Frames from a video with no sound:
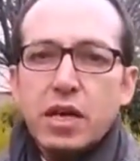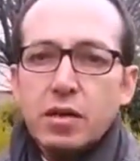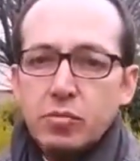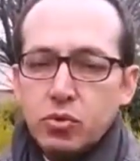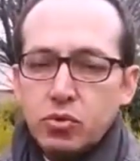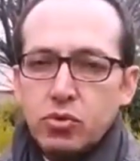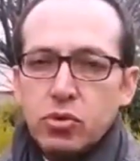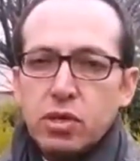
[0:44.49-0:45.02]

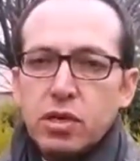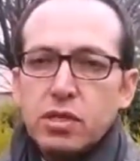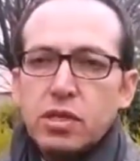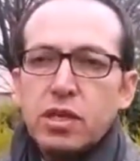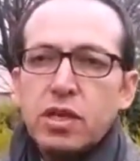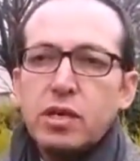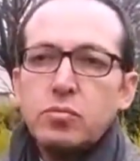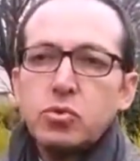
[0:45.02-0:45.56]
hem
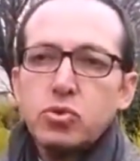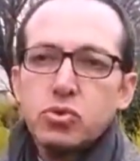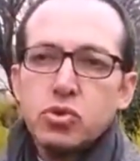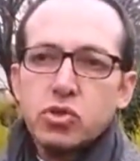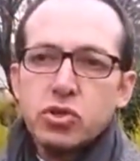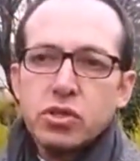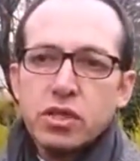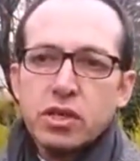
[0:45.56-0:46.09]
Türkiye'de hem yurt
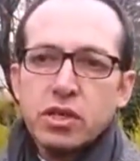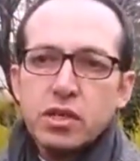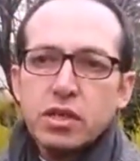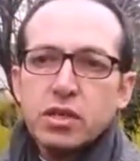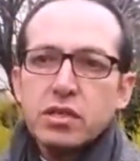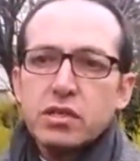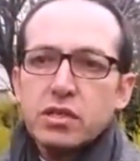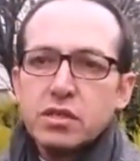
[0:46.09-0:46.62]
dışında
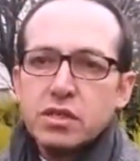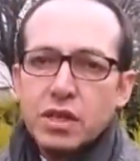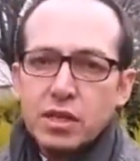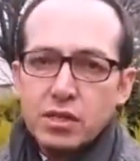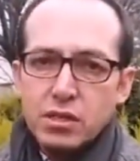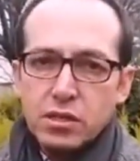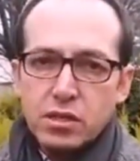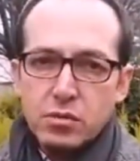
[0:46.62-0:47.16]
e,
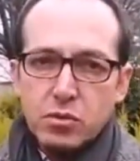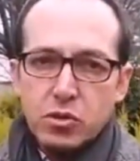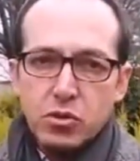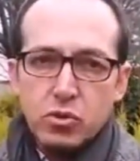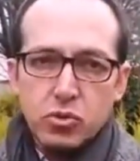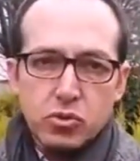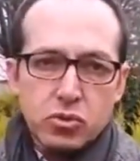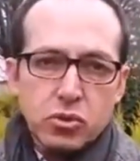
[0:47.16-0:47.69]
tanındığını
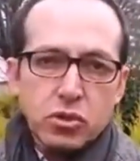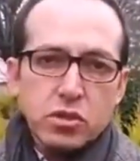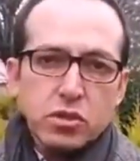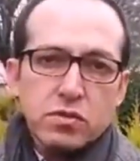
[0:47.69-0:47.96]
biliyoruz.